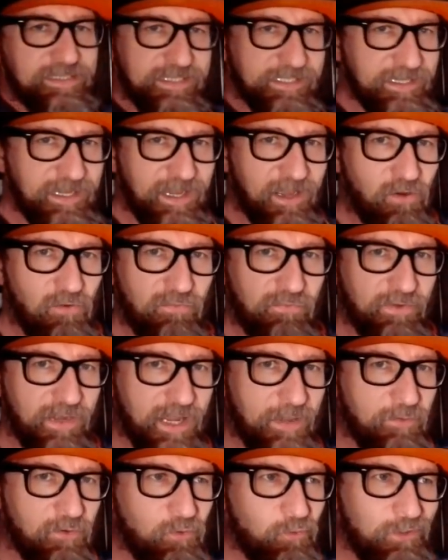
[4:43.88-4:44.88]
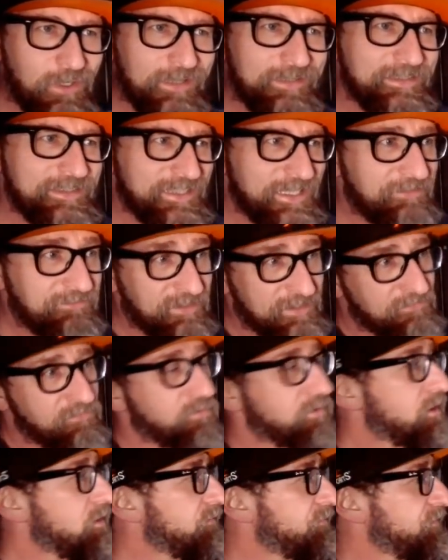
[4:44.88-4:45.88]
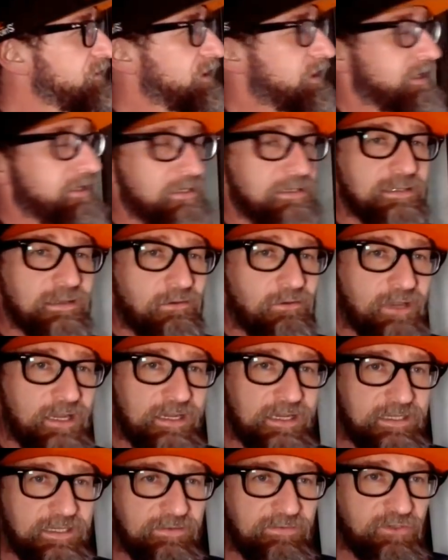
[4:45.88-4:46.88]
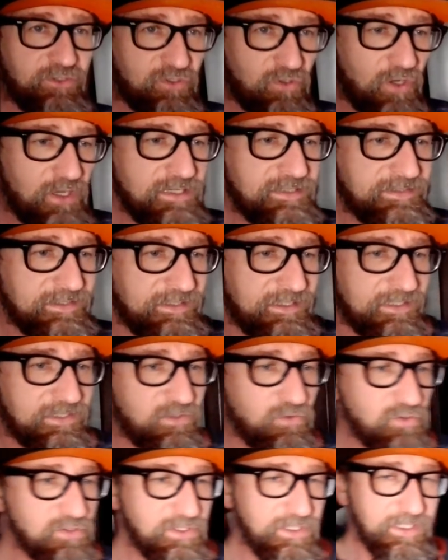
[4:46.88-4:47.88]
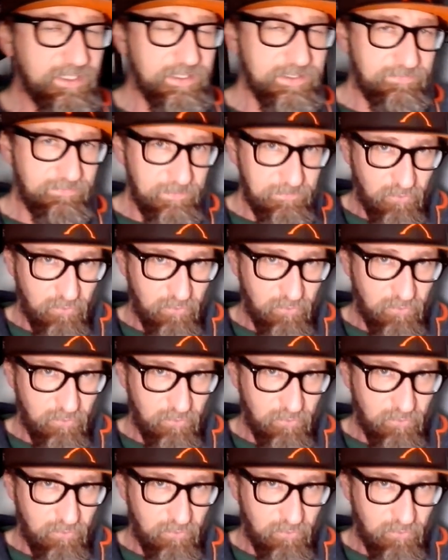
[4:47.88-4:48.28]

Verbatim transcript: sichere Aufnahme. Und das ist etwas, worauf wir eigentlich auch relativ stolz sind. Das Lustige ist,